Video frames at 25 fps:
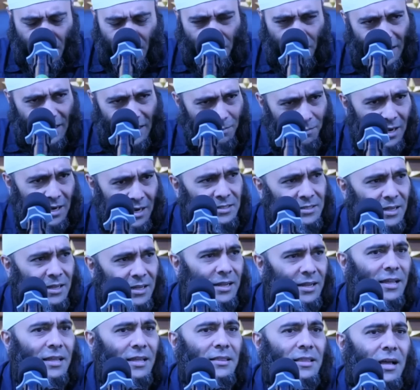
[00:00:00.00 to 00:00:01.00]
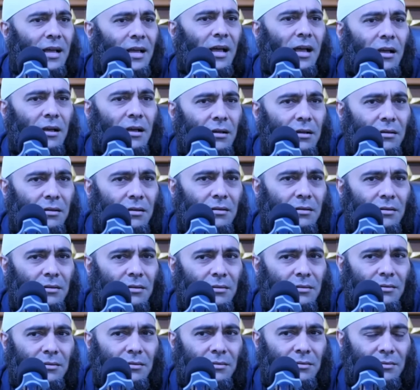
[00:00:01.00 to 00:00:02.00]
bagaimana cara kita
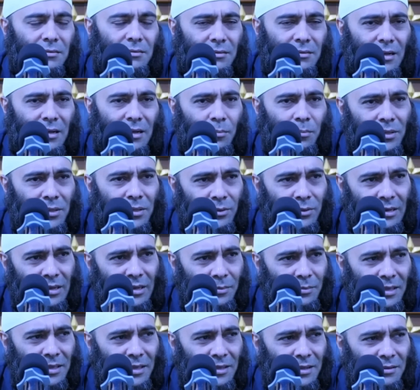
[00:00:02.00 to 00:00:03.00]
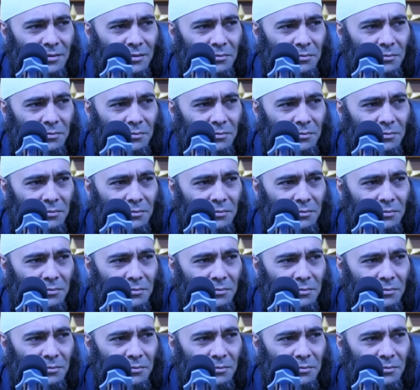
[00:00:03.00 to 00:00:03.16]
eh, apa tuh namanya